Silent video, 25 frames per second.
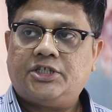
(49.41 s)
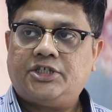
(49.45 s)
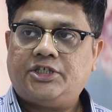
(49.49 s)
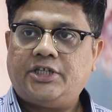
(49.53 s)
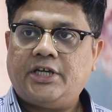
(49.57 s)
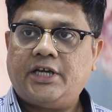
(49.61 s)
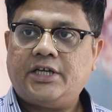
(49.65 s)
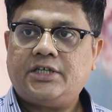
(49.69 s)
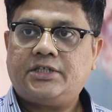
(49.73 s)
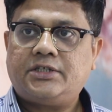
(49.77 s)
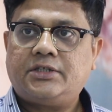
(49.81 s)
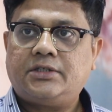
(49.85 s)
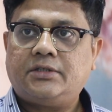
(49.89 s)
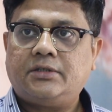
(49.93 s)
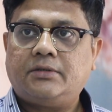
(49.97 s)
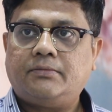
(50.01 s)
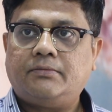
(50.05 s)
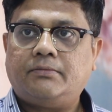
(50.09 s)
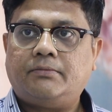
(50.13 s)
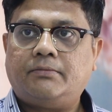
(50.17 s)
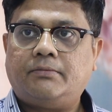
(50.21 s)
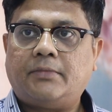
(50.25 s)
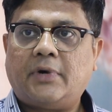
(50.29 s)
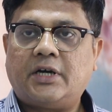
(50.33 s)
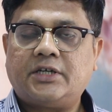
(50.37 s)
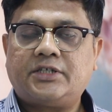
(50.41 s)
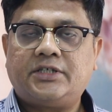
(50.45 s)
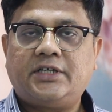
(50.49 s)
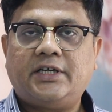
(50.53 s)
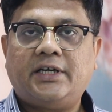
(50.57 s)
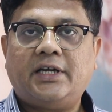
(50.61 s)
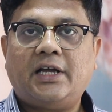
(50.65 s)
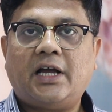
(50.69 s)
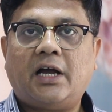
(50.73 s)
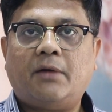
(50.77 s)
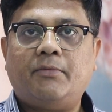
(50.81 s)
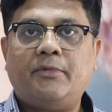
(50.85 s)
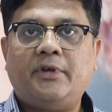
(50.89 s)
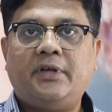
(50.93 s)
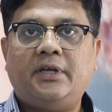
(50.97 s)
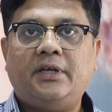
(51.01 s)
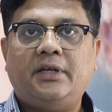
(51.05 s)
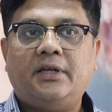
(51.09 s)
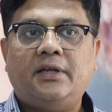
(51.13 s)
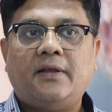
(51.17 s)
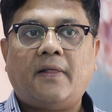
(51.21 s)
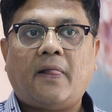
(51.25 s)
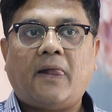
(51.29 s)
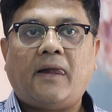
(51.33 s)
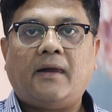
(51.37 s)
শেষ মাসে আমি
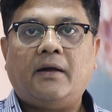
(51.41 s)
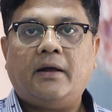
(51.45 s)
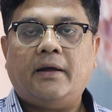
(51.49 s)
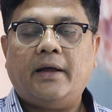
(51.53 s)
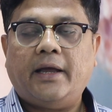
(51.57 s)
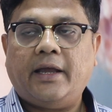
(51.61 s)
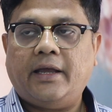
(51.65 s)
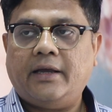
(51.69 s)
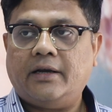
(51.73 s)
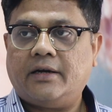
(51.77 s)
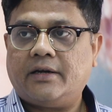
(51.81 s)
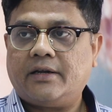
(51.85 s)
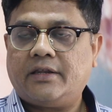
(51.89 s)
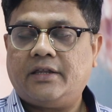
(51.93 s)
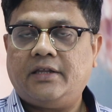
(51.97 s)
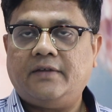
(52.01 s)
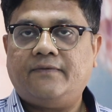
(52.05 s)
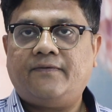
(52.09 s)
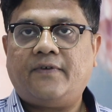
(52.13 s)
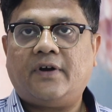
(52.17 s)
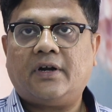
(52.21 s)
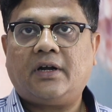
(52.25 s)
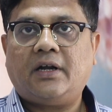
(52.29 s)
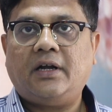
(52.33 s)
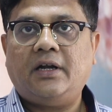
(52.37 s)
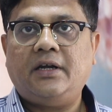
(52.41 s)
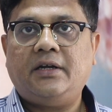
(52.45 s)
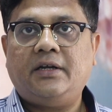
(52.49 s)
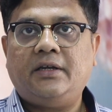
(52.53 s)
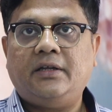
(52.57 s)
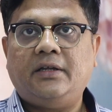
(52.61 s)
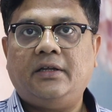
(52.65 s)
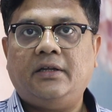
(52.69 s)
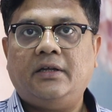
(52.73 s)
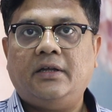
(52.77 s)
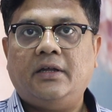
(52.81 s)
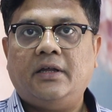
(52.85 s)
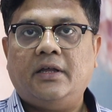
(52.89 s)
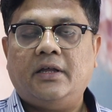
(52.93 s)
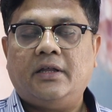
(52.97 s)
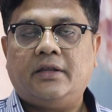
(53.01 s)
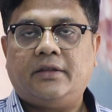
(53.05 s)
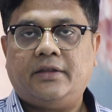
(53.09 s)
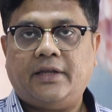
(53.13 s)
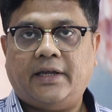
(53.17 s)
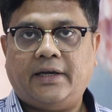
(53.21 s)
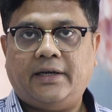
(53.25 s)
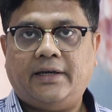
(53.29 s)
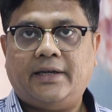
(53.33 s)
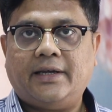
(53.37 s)
এআরসি ফার্টিলিটি
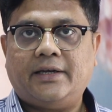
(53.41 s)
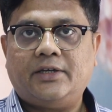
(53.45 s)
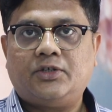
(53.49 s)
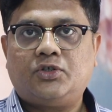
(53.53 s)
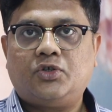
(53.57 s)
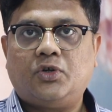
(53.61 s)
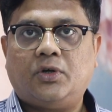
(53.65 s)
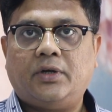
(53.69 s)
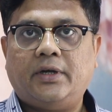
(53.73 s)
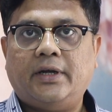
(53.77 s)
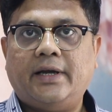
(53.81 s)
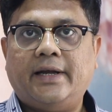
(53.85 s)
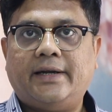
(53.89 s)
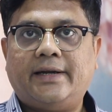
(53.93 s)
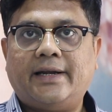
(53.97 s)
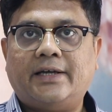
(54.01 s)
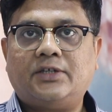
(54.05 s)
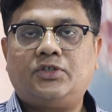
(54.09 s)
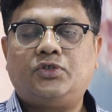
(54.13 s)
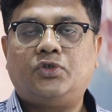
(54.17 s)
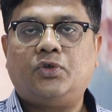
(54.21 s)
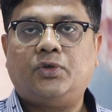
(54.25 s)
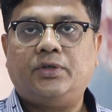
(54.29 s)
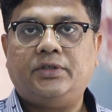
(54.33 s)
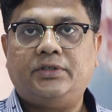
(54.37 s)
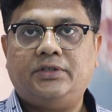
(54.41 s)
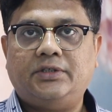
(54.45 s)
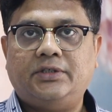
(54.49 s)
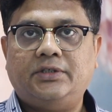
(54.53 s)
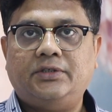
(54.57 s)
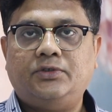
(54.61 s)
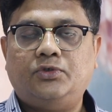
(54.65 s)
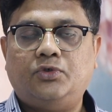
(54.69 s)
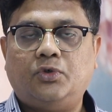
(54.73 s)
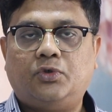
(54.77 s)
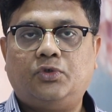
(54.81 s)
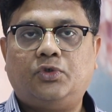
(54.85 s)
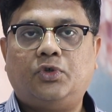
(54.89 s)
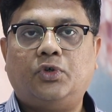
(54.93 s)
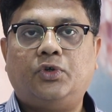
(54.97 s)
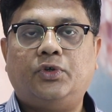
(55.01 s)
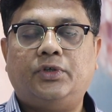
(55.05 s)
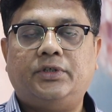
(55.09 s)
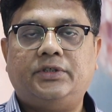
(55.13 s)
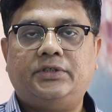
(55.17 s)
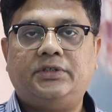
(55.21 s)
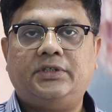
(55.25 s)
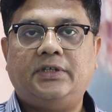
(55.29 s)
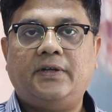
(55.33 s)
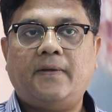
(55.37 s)
সেন্টারের সঙ্গে অ্যাটাচড হয়েছি যুক্ত
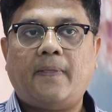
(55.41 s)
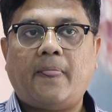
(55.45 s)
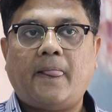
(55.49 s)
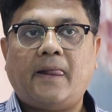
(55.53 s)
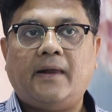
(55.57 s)
হয়েছি